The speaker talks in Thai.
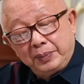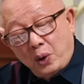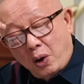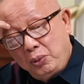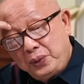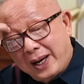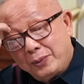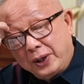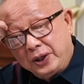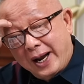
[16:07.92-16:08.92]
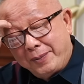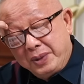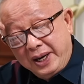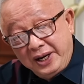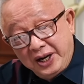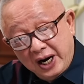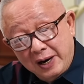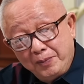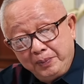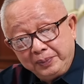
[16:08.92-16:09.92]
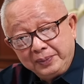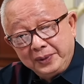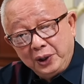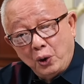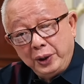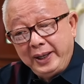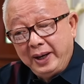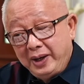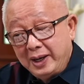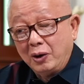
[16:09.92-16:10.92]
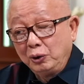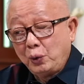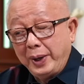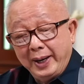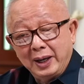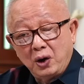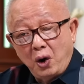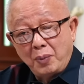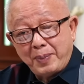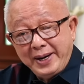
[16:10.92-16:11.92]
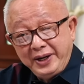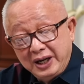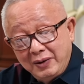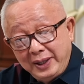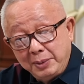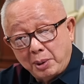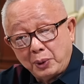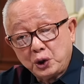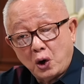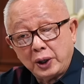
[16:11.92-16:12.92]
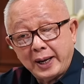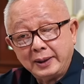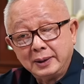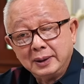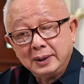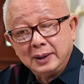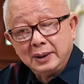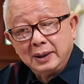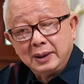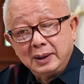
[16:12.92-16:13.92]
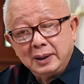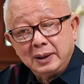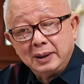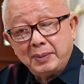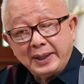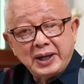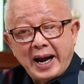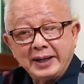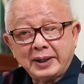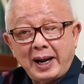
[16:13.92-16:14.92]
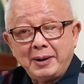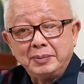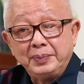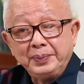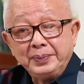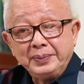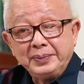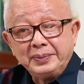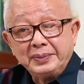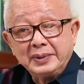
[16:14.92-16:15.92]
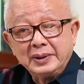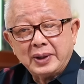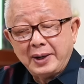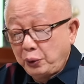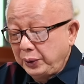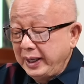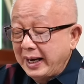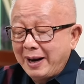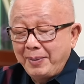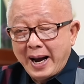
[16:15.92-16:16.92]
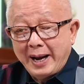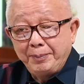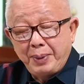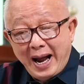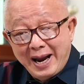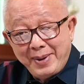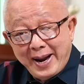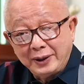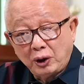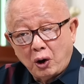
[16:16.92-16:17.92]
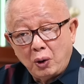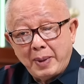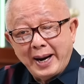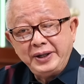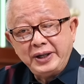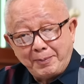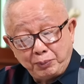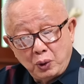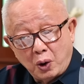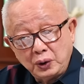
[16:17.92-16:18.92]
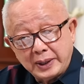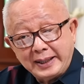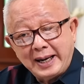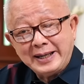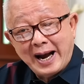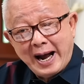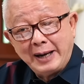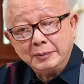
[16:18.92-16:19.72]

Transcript: รองผู้บัญชาการตำรวจแห่งชาติเหมือนเดิมโดยที่เรื่องของตัวเองก็ไปยื้อไว้ที่ปปช.นั้นมันช้าซะละฉะนั้นสุรเชษฐ์หักพานพ่ายแพ้ต่อหมายจับของศาลอาญา